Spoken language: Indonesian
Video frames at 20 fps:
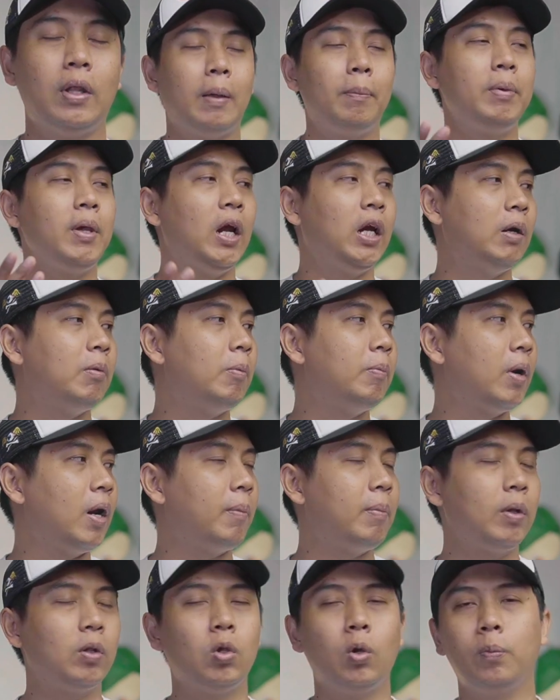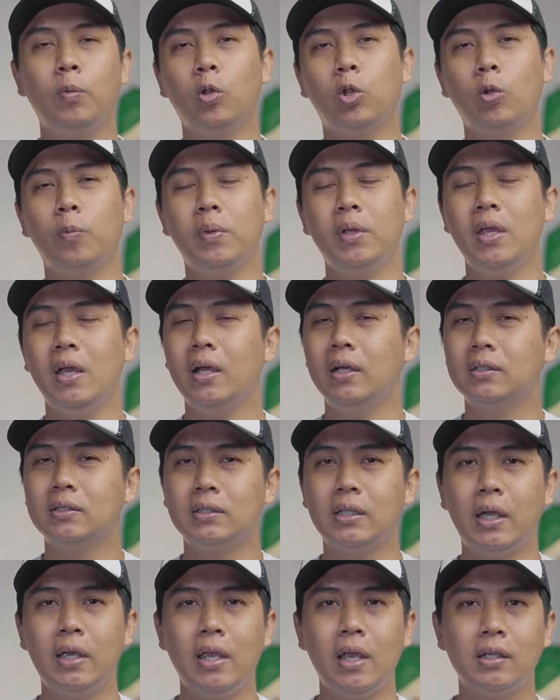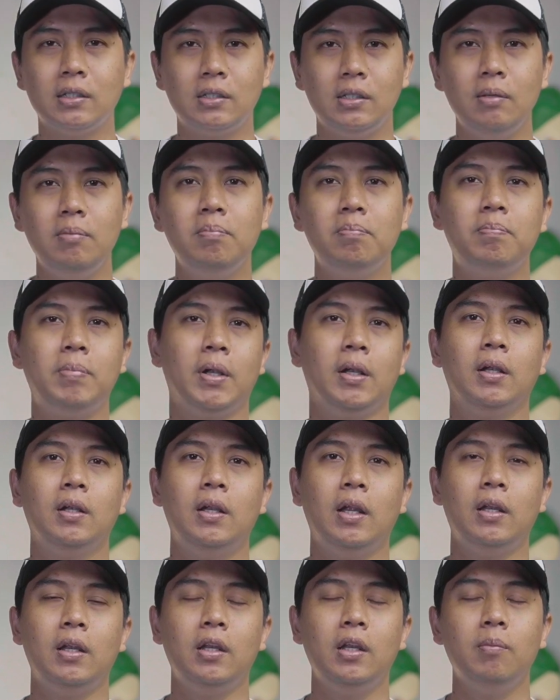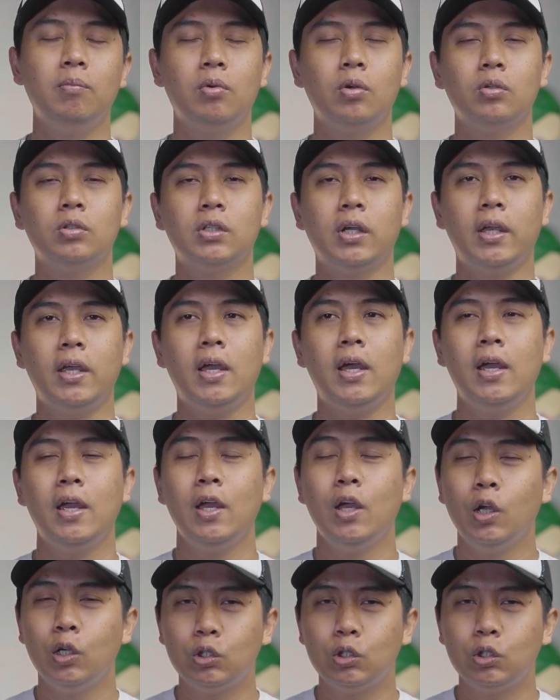Tapi ada beberapa topi-topi yang saya simpen dan ini menurut saya